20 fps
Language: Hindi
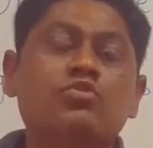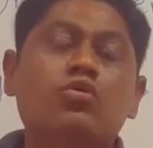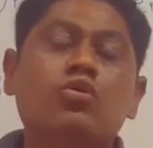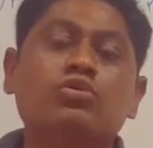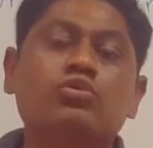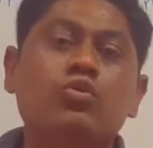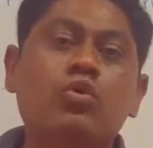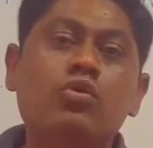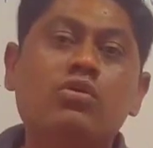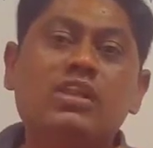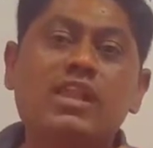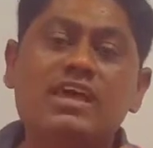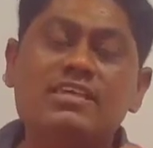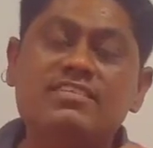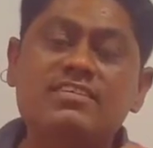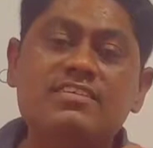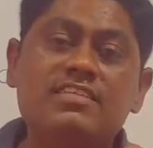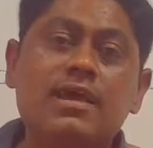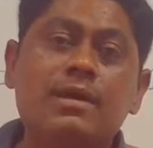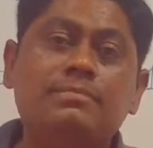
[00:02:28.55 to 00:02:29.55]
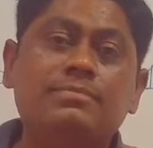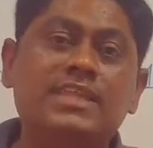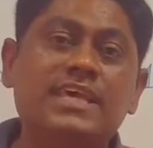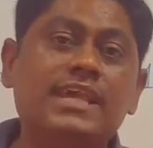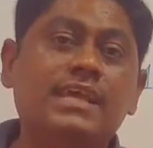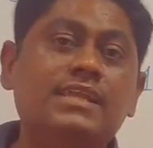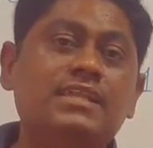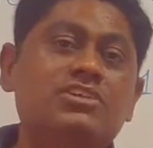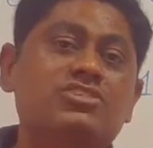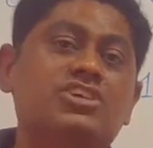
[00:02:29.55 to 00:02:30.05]
वो दो क्लासेस आप
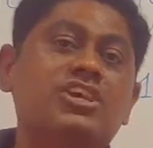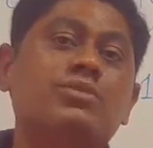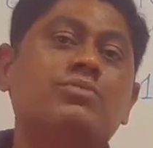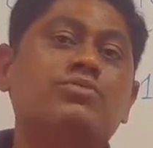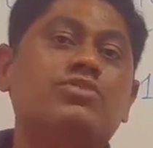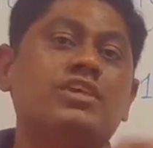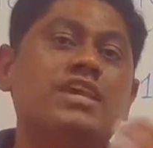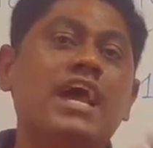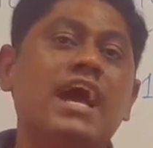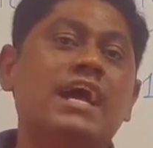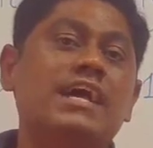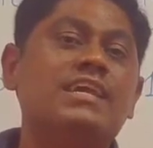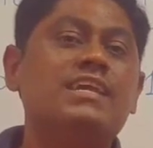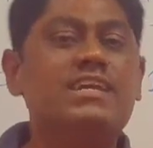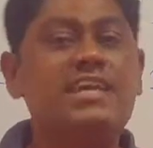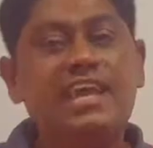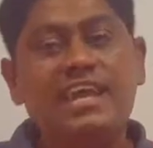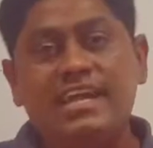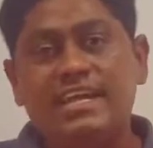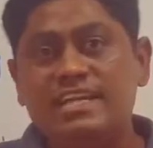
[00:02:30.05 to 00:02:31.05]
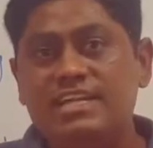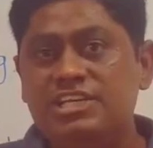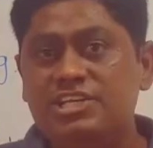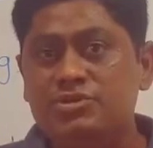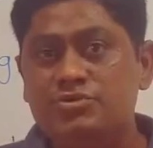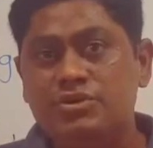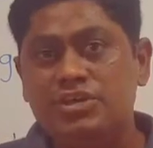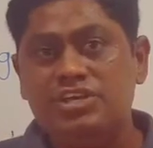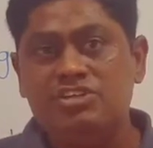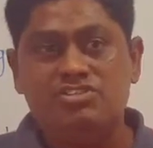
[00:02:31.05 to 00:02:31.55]
देख लीजिए उसके आगे के
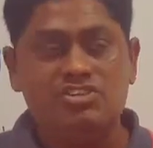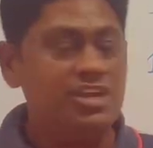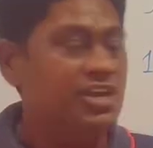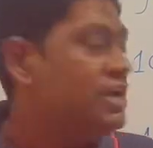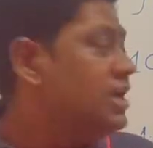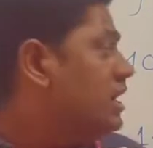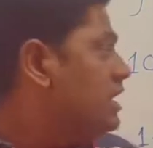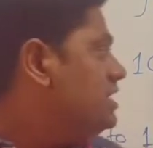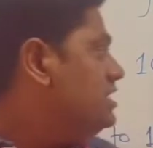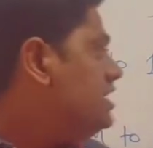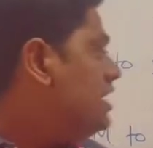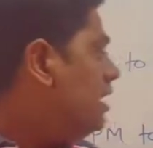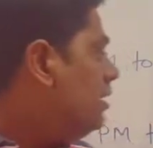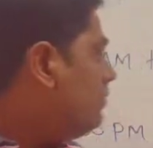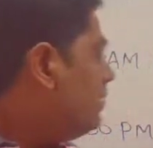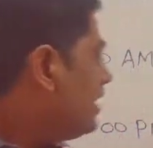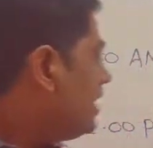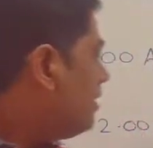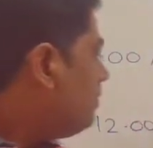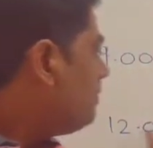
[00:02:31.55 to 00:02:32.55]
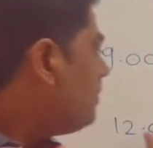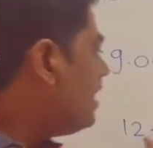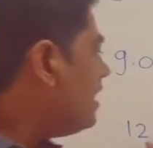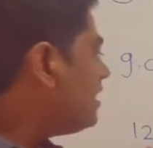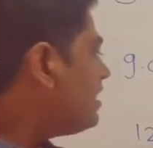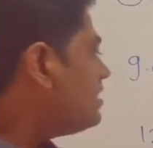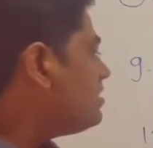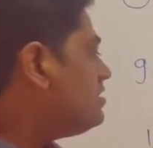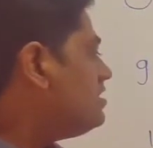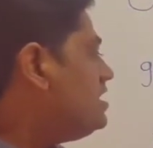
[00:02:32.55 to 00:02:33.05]
कंटिन्यू कीजिए ये हमारा
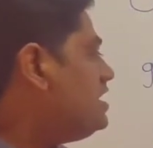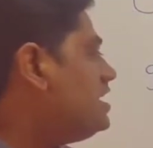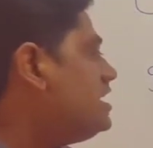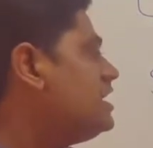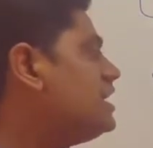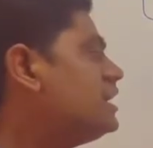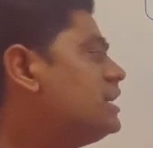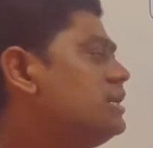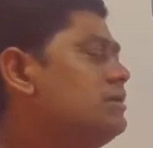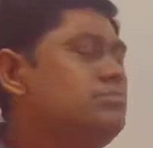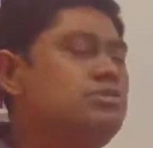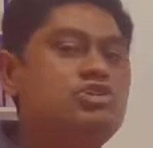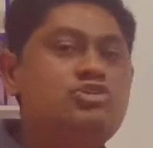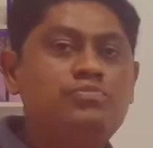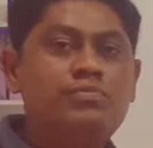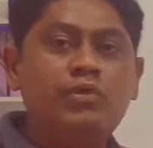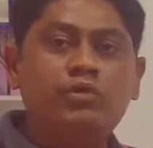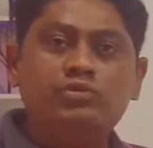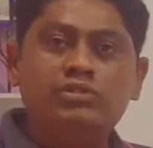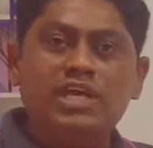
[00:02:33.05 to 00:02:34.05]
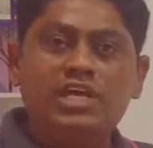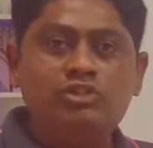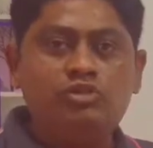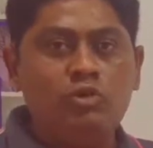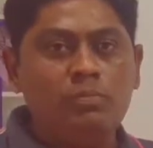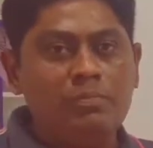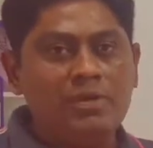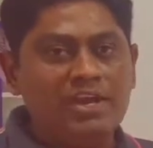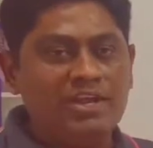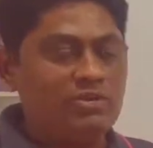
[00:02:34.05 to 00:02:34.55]
बारह से एक के बीच में होता है
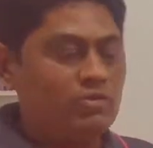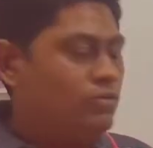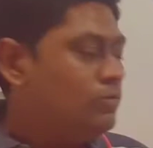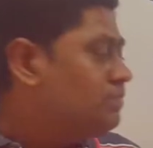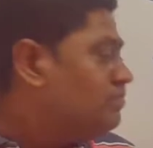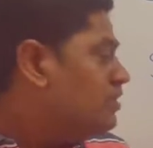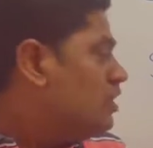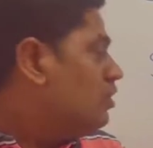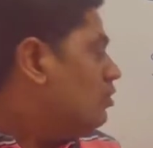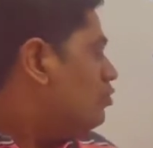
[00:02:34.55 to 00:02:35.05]
दोपहर को